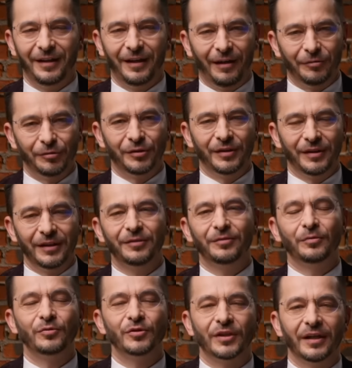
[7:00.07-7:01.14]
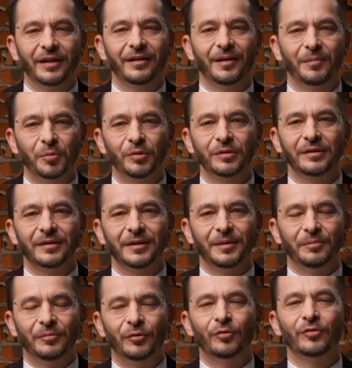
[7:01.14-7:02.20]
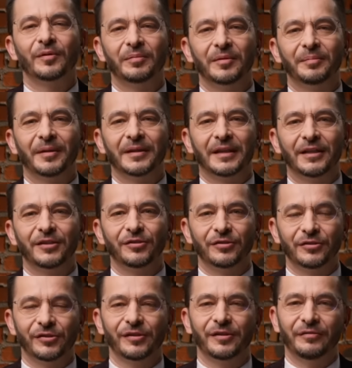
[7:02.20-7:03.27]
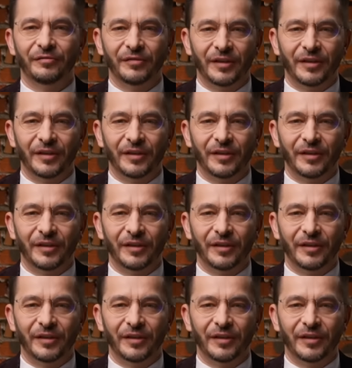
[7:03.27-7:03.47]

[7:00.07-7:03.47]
А вот это ручная работа, много было потрачено человеком